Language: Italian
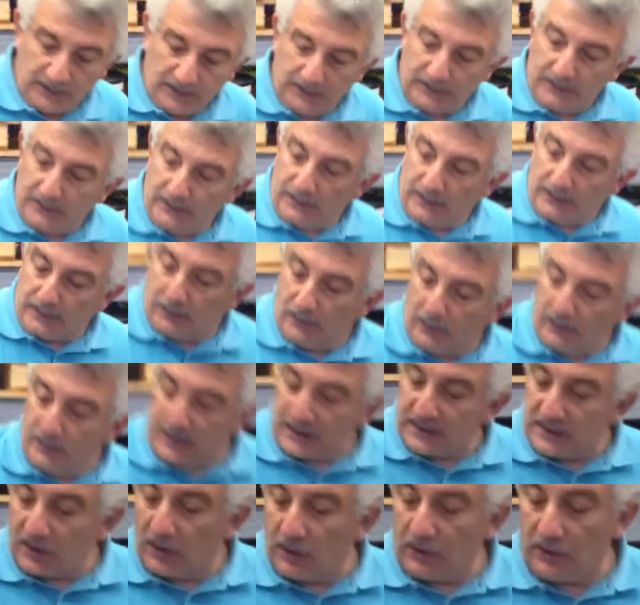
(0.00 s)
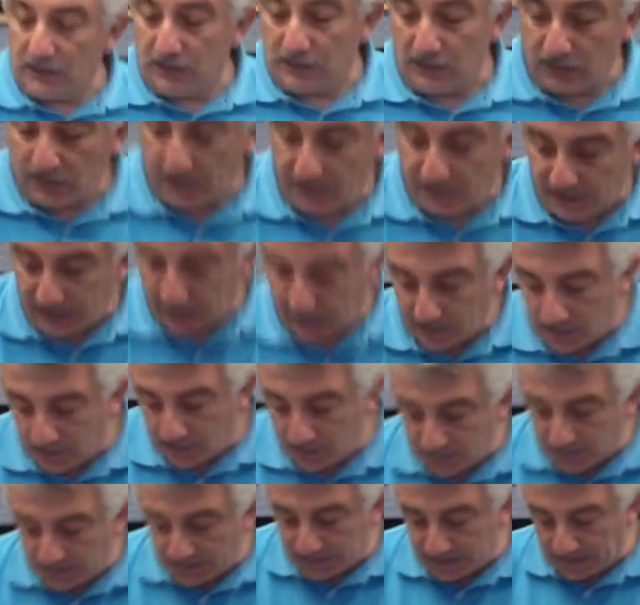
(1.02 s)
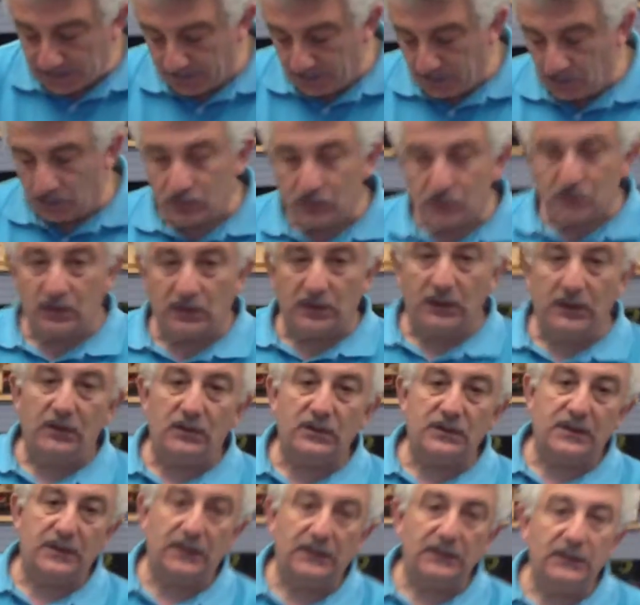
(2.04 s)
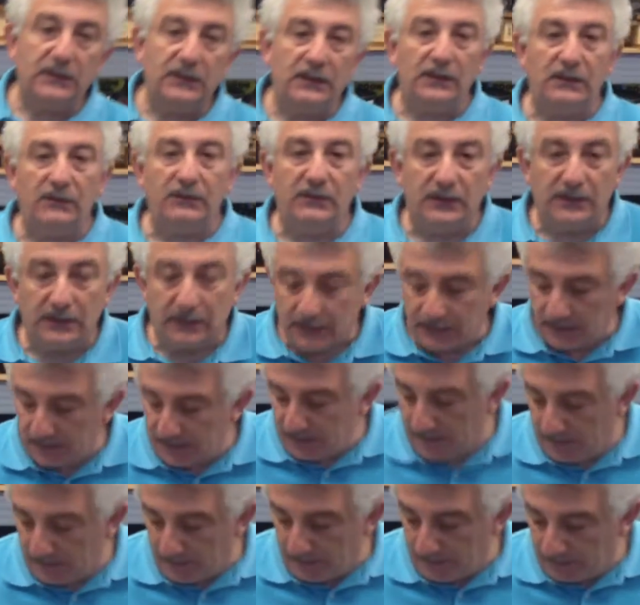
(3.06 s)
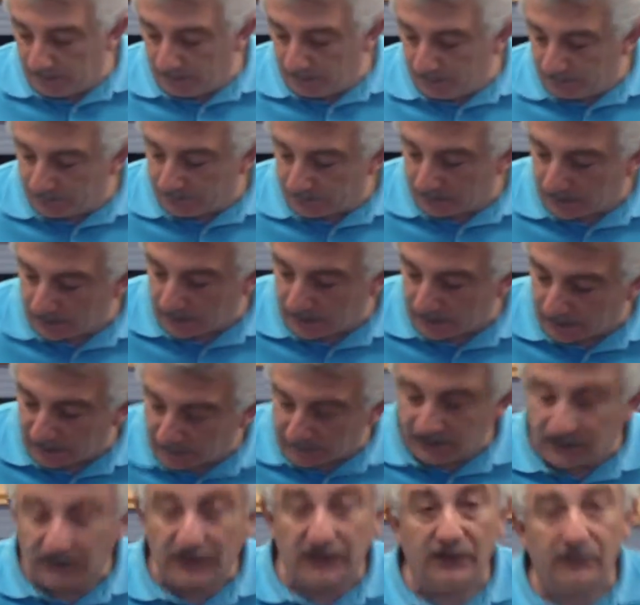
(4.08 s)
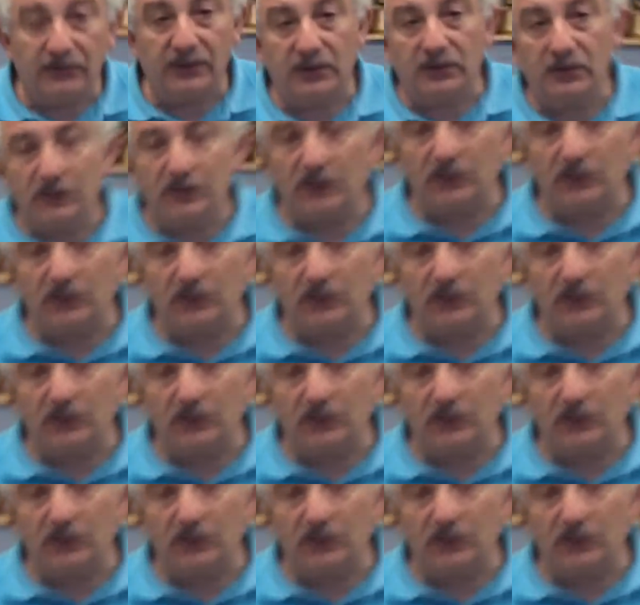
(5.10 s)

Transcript: eh, come al solito noi vi raccomandiamo l'uso dei nostri additivi che derivano da